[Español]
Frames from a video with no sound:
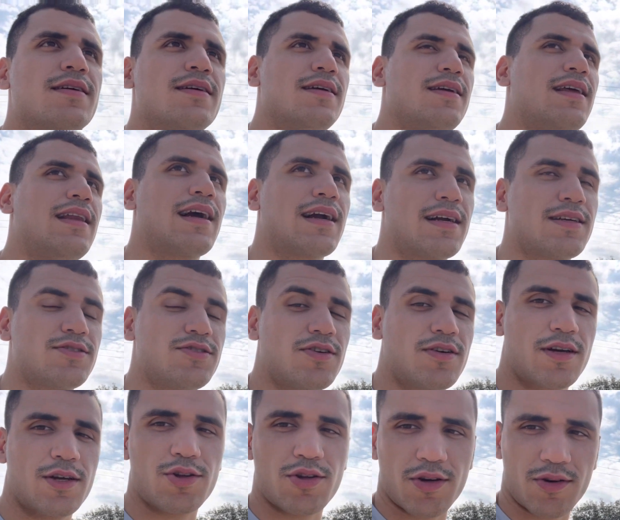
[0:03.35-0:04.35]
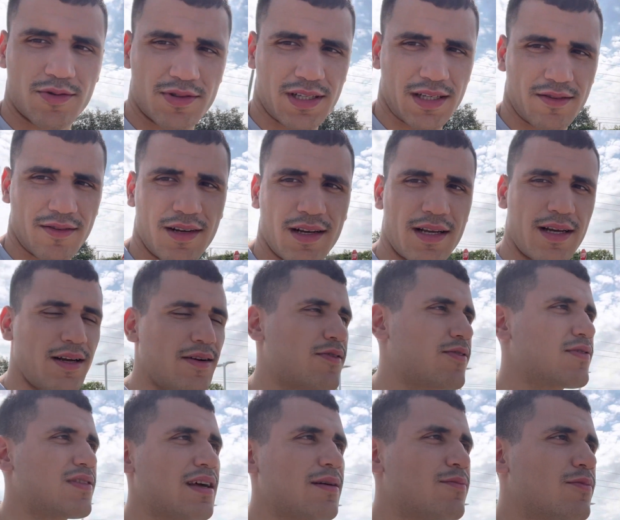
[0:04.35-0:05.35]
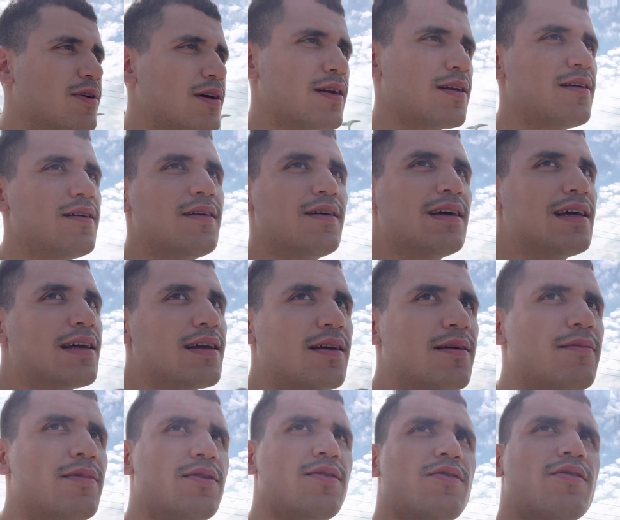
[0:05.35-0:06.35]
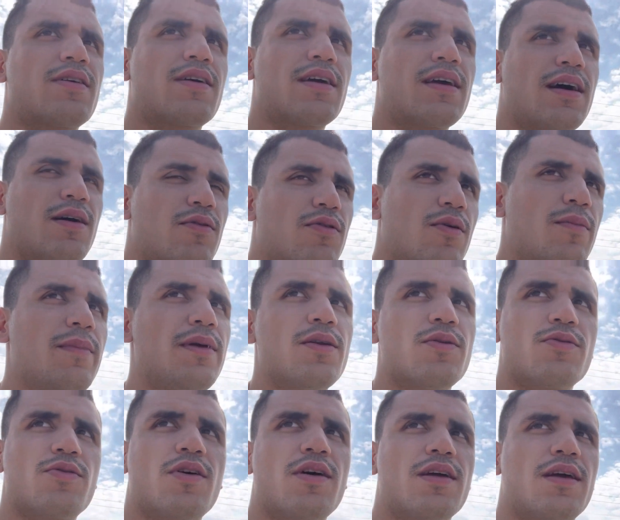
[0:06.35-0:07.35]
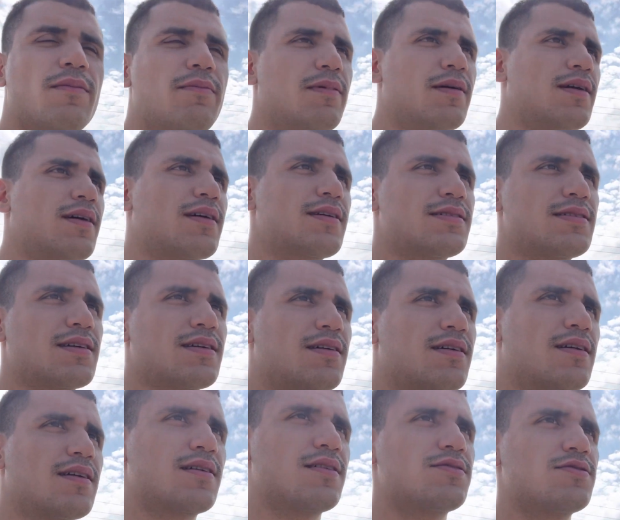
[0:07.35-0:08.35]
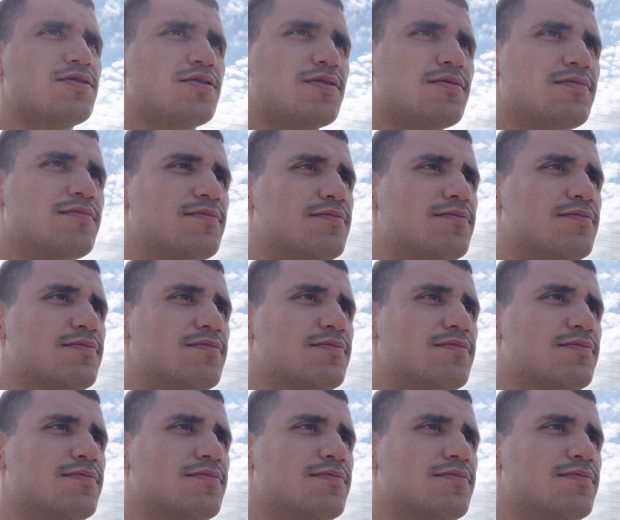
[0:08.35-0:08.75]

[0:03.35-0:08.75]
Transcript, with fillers: y la canción que estoy escuchando en el carro es tan buena que me tengo que quedar unos minutos ahí a esperar a que se acabe la canción.